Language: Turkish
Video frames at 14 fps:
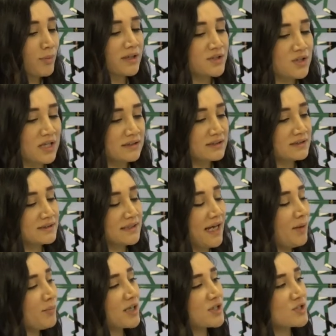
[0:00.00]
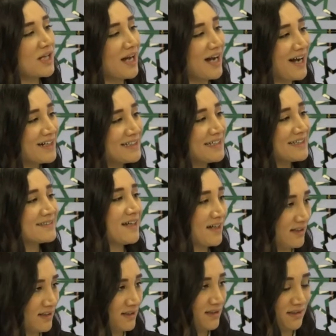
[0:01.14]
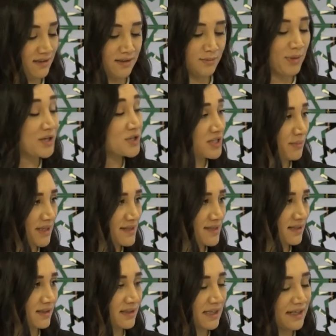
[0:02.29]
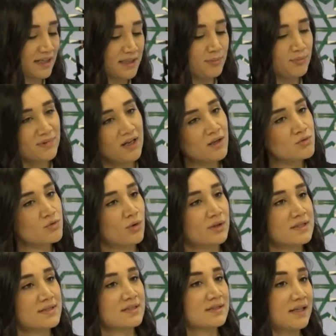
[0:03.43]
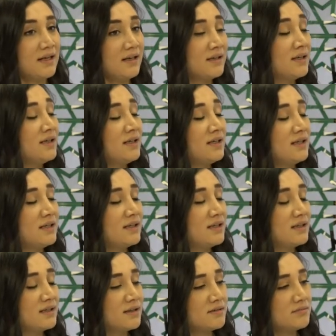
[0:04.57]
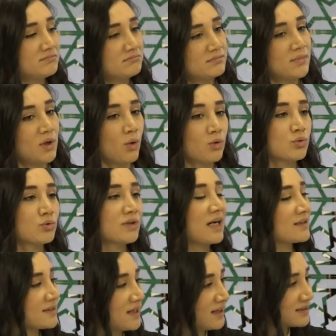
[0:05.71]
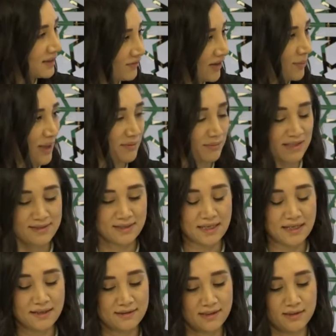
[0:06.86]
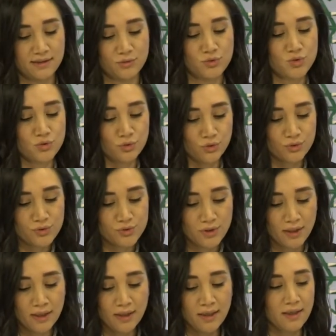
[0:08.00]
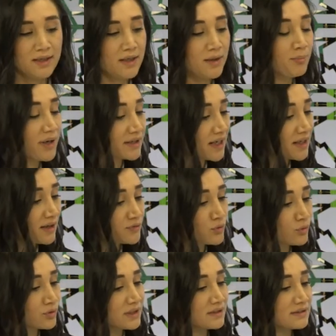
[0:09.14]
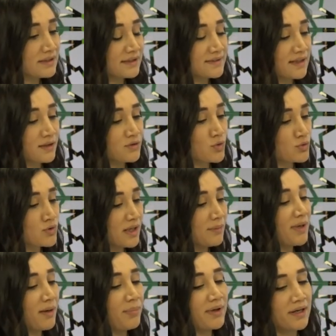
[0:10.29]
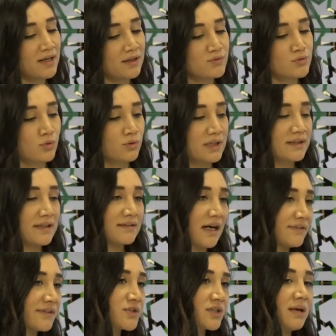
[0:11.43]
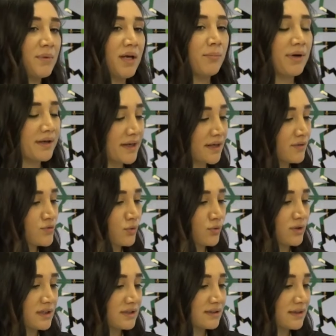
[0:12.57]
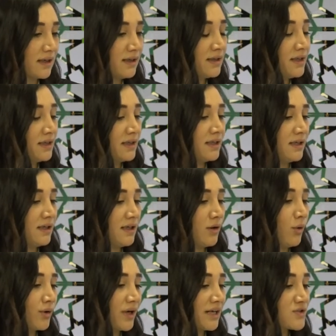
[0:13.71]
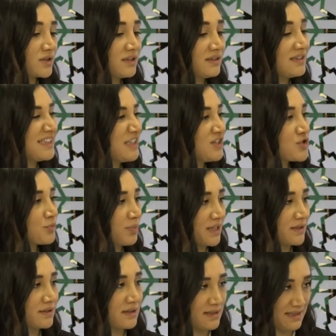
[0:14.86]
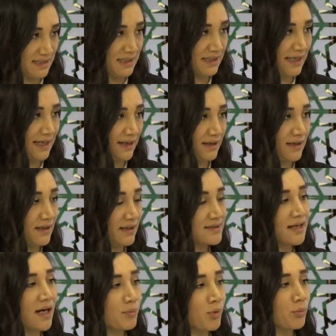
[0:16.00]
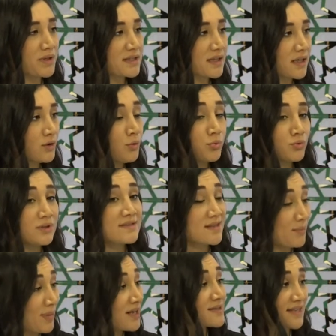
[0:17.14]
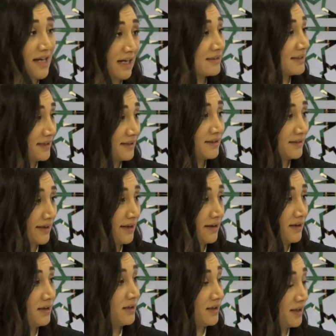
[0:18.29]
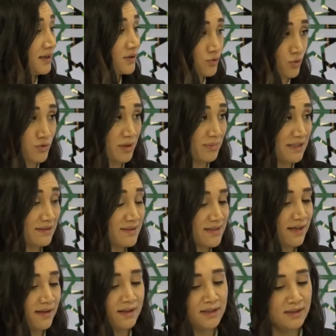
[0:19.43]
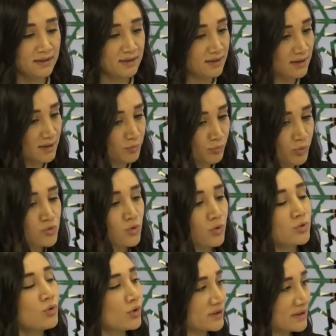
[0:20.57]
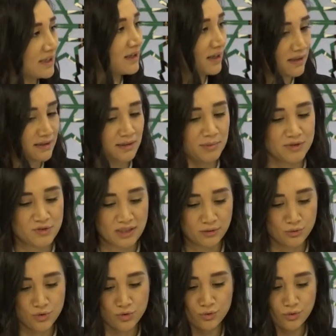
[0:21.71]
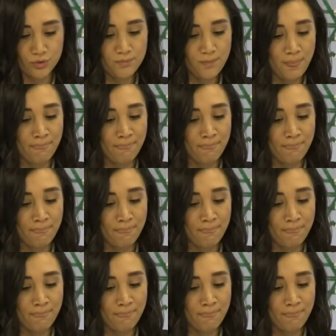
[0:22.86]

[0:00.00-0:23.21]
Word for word: alışkanlığının en başta ailede e, başlaması gerekip daha sonrasında e, okullarda devam etmesi gerektiğini düşünüyoruz. E, paragraf sorularında ise çözülemeyen paragraf soruları ya da anlaşılamayan paragraf sorularında e, öğrencinin dinç bir zihne e, sahip olması gerekiyor. Bunu da sabah saatlerinde e, çözebilirse e, bu sorunu ortadan kaldırabileceğini düşünüyorum.